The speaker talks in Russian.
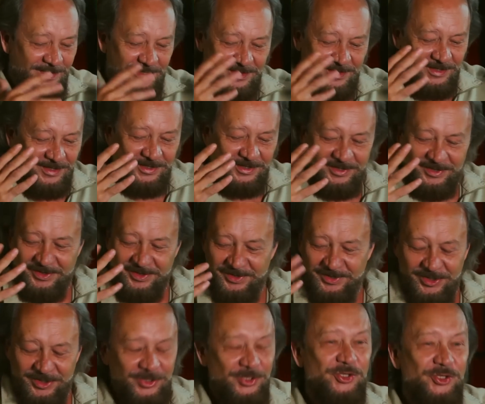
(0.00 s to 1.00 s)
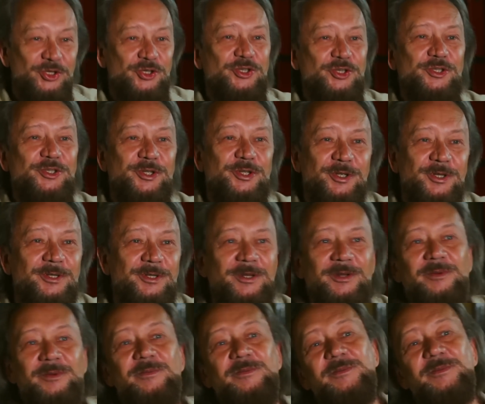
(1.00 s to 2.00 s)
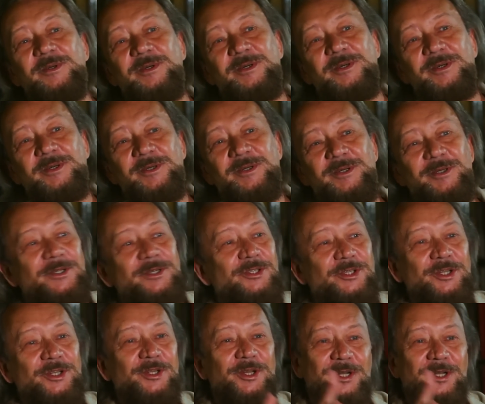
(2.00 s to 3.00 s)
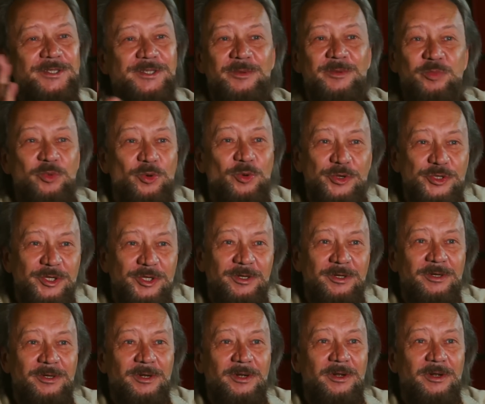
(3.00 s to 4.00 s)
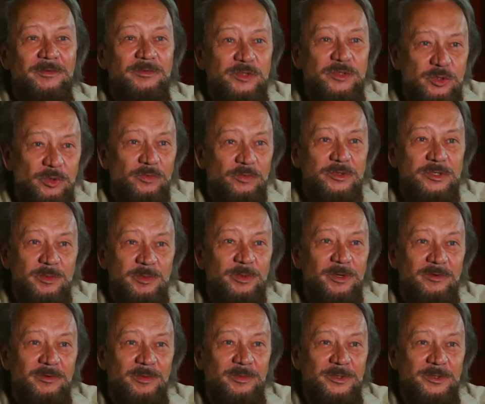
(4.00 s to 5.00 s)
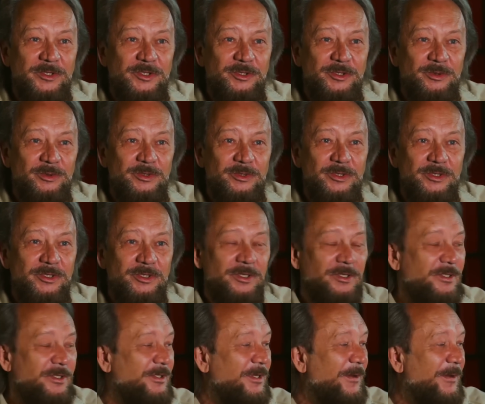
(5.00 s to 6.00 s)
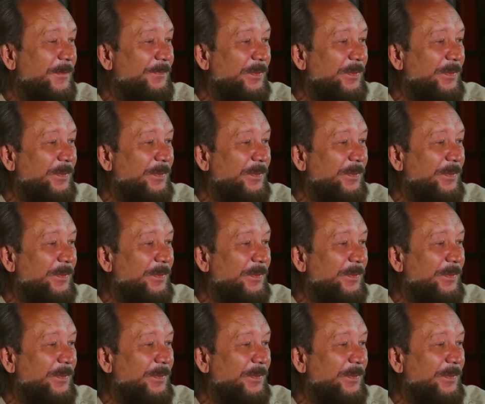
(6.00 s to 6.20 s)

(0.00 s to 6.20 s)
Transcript: э, генетические там э, ДНК-цепочки. Все в тебе воплощено сейчас.